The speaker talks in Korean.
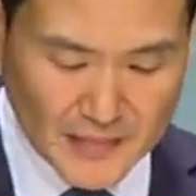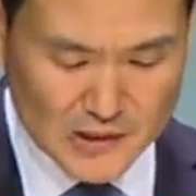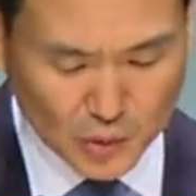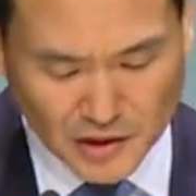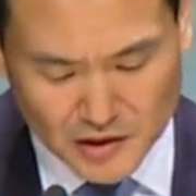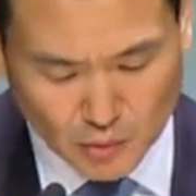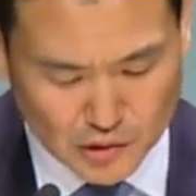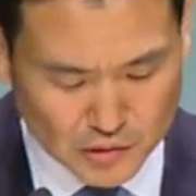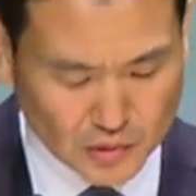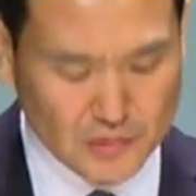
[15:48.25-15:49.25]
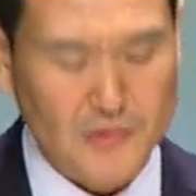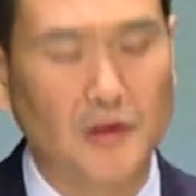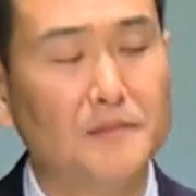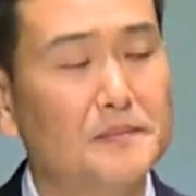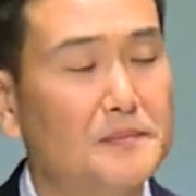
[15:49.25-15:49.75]
손해를 볼 수도 있고요.
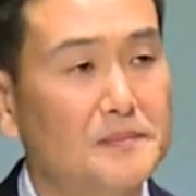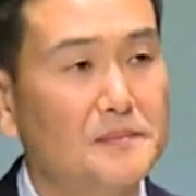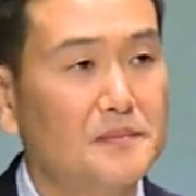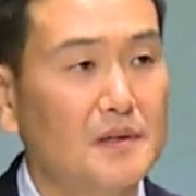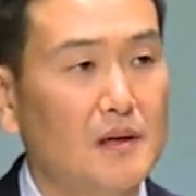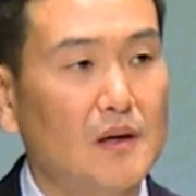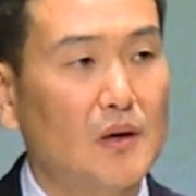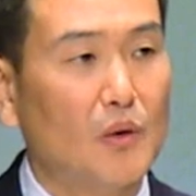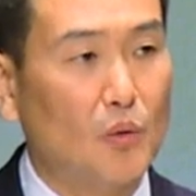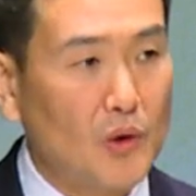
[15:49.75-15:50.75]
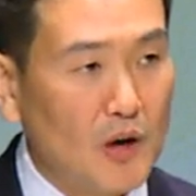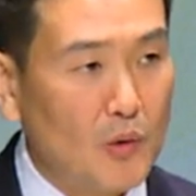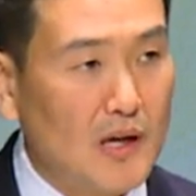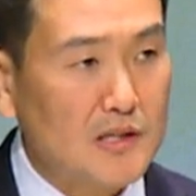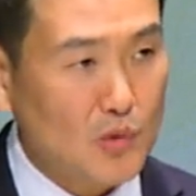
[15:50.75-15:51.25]

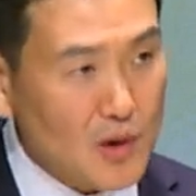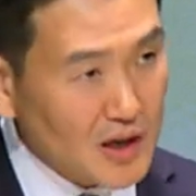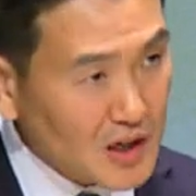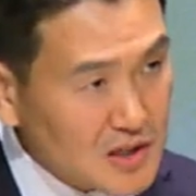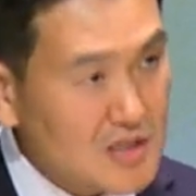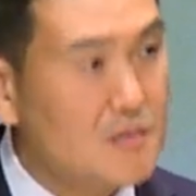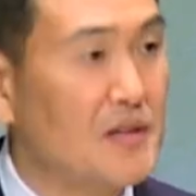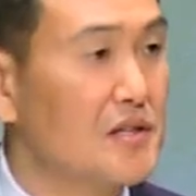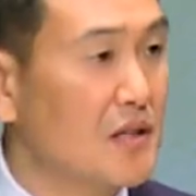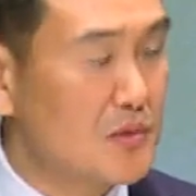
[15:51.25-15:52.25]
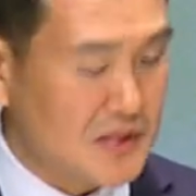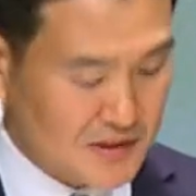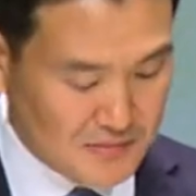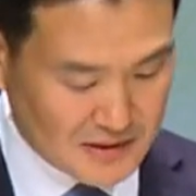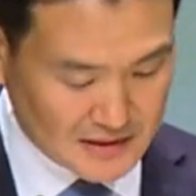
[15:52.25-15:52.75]
오해와 손가락질을 받을 때도
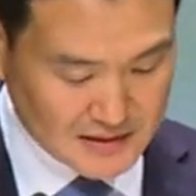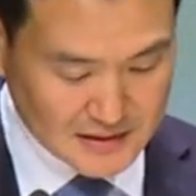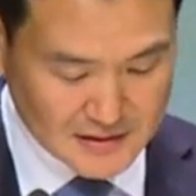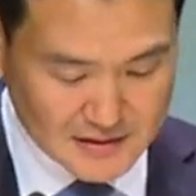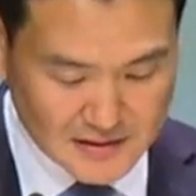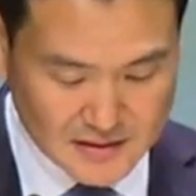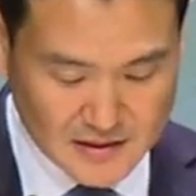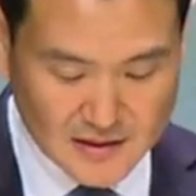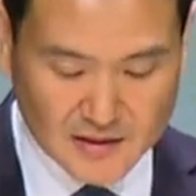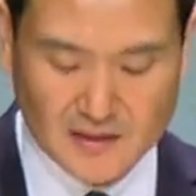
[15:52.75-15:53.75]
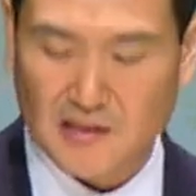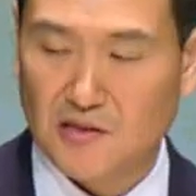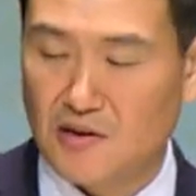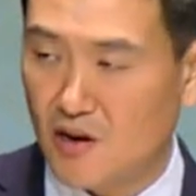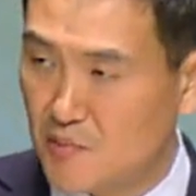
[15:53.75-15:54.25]
있습니다.
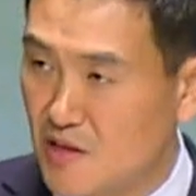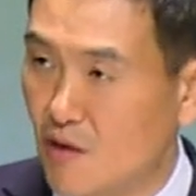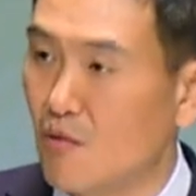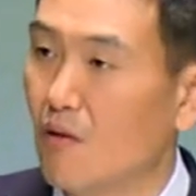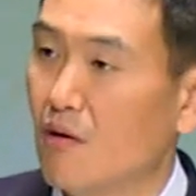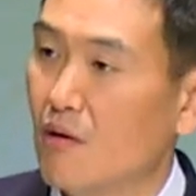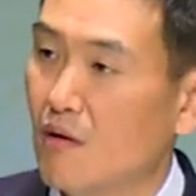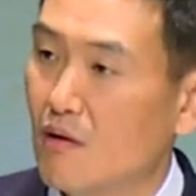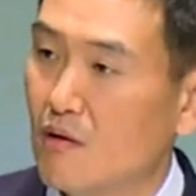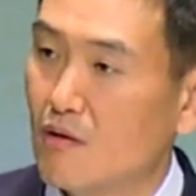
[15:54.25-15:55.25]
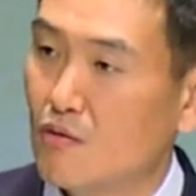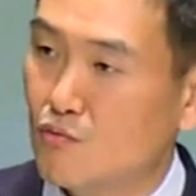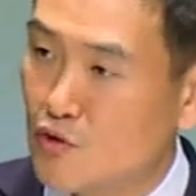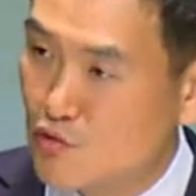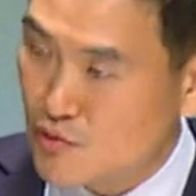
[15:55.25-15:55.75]
그래서 겁이 나고
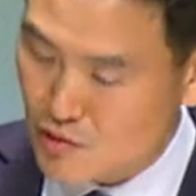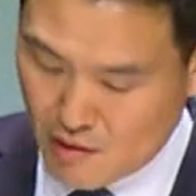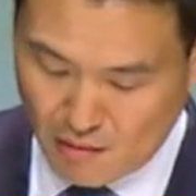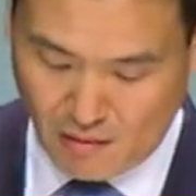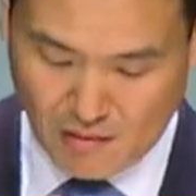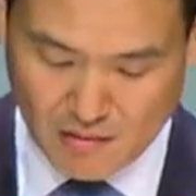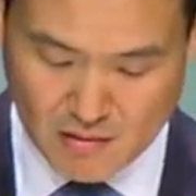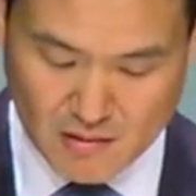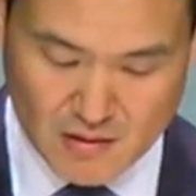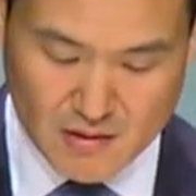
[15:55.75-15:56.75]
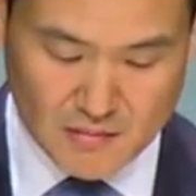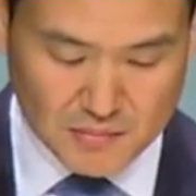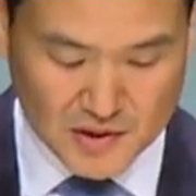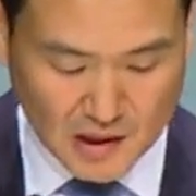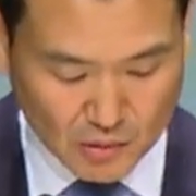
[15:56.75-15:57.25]
위축이 되고
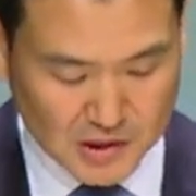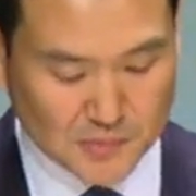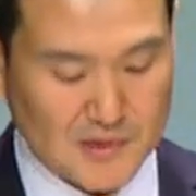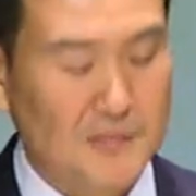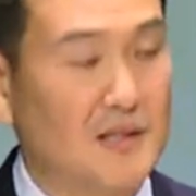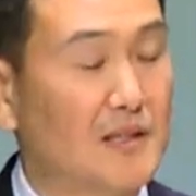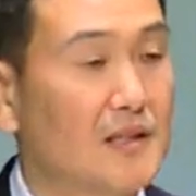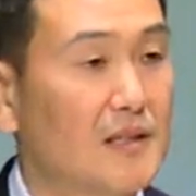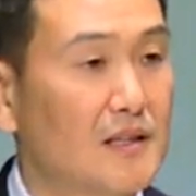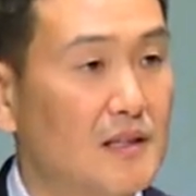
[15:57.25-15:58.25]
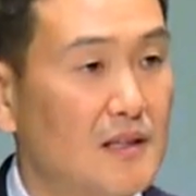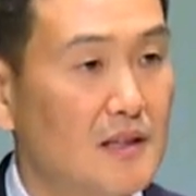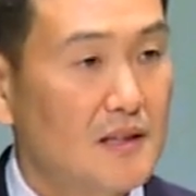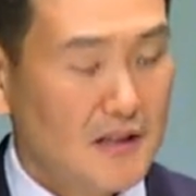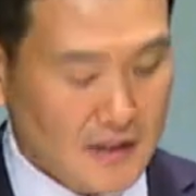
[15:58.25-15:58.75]
피하고 싶습니다.
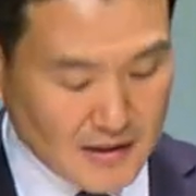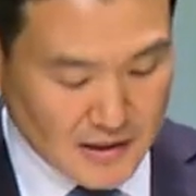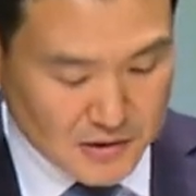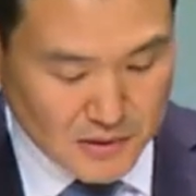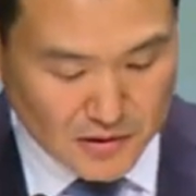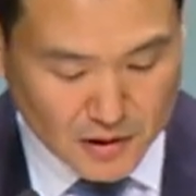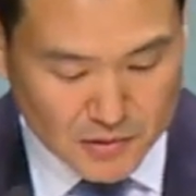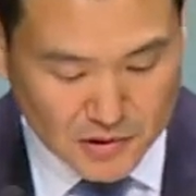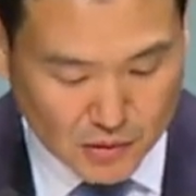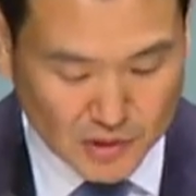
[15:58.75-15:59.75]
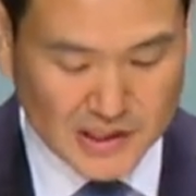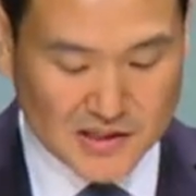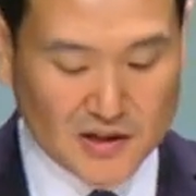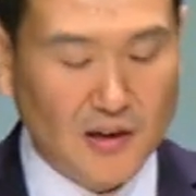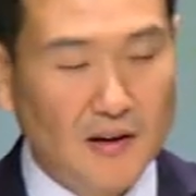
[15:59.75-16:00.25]
하지만 여러분
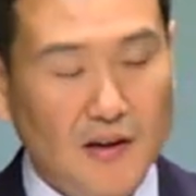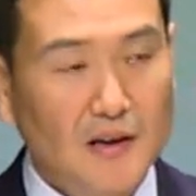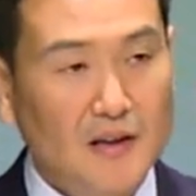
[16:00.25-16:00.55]
그곳에서